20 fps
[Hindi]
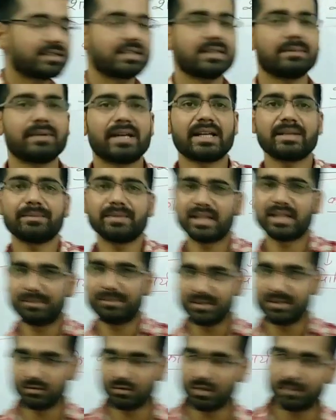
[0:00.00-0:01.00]
जिसके बारे में
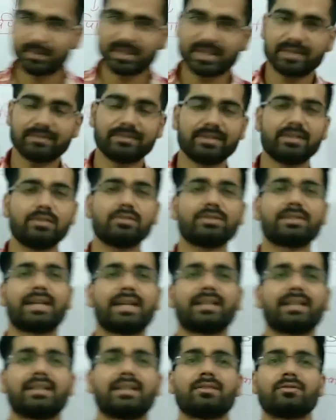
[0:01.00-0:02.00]
अभी जो हमारे वीडियोज़
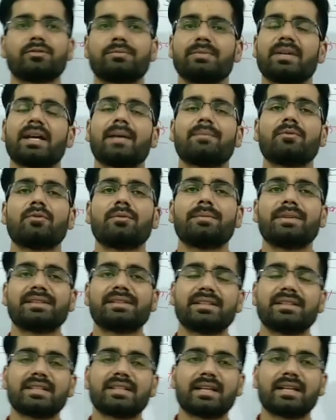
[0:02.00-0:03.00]
आएंगे उसमें आपको
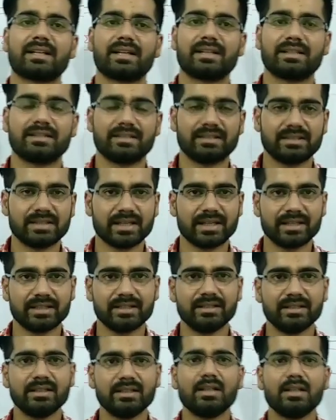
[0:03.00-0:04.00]
बेसिक जानकारी दी
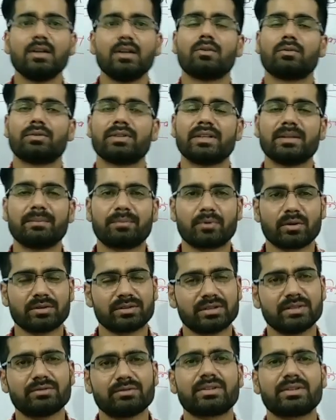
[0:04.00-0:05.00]
जाएगी उनकी
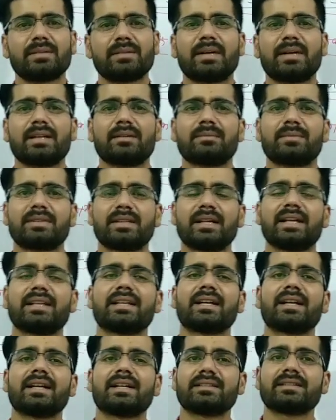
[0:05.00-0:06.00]
प्रोसेस उनके बारे में बताया
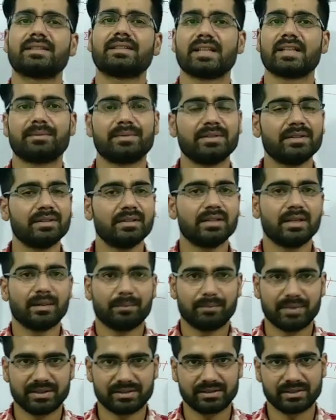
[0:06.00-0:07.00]
जाएगा जितना भी
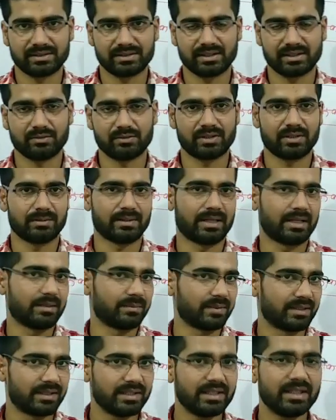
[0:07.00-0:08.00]
बेसिक्स है उनके बारे
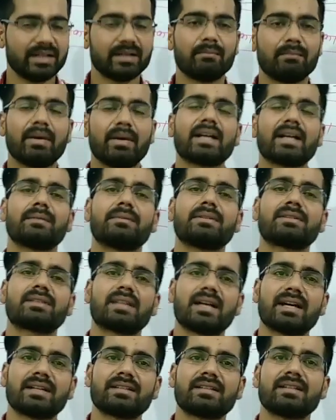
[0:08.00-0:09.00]
में ठीक है बाकी
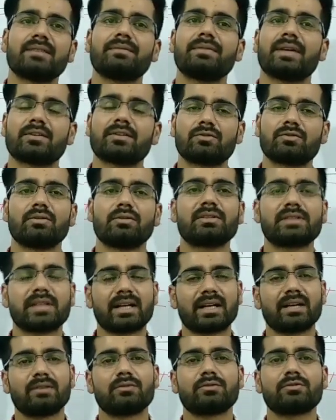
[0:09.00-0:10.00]
विस्तार से फैक्चुअल
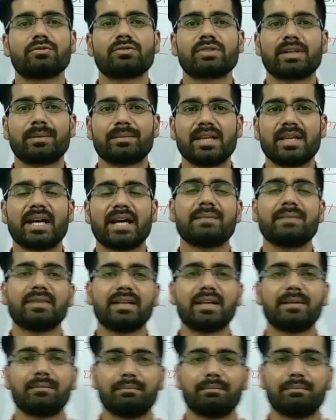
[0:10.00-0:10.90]
सारा कुछ जो संविधान में